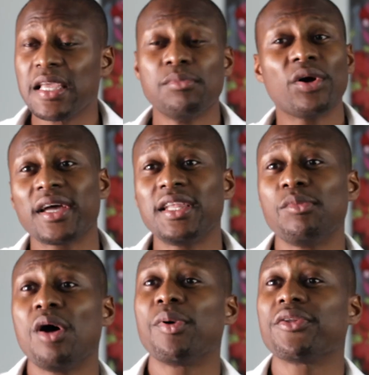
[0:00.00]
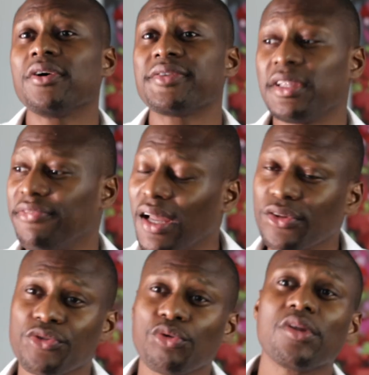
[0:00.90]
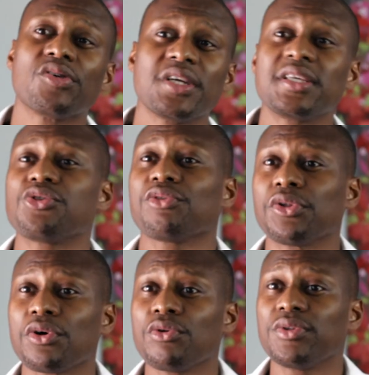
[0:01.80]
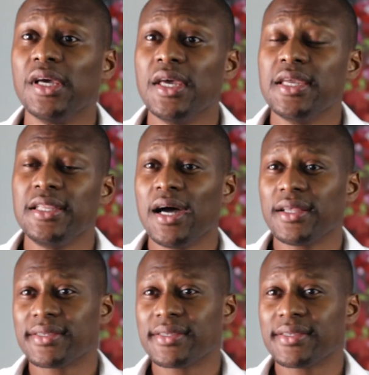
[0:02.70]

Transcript: il manque un élément important, c'est de faire attention aux dangers qu'il y a sur votre route. Il y a